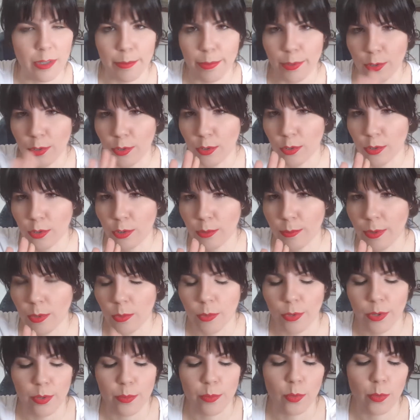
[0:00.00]
pero no me
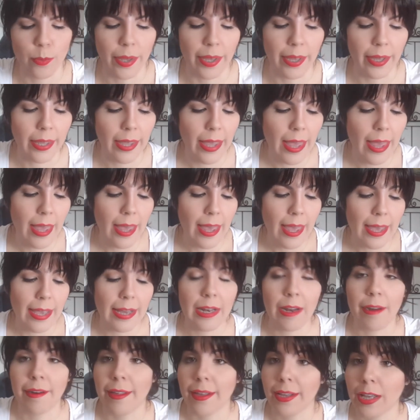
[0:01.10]
acuerdo muy bien. Y
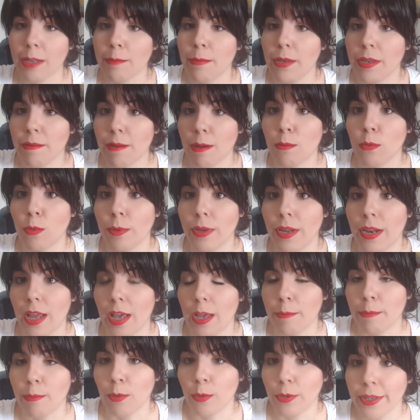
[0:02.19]
la verdad es que me iban muy bien las
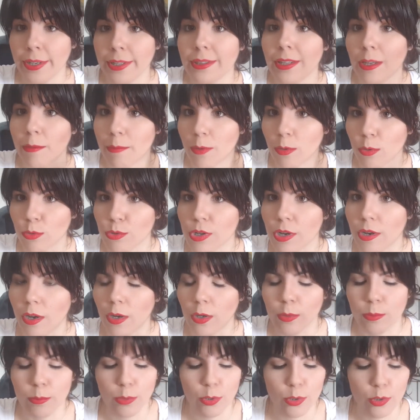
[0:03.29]
esponjitas y me gustaban
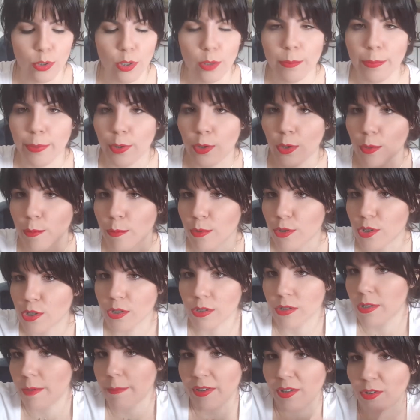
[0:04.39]
un montón, pero como
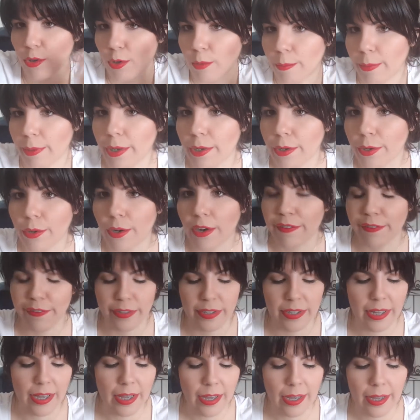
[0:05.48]
se me estropeó al
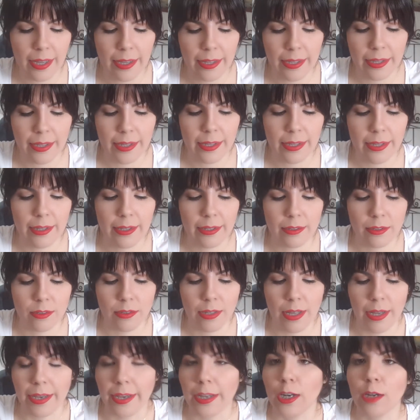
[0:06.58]
final y
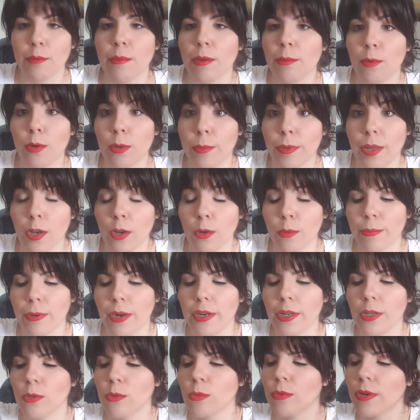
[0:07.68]
total, que no me volví a comprar
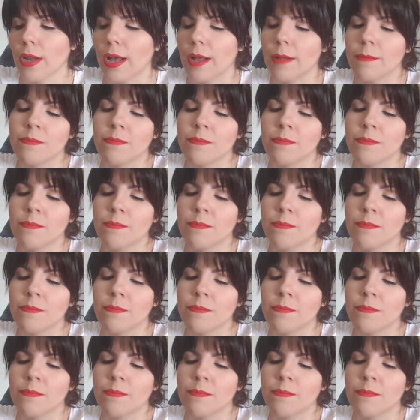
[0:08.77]
ninguna.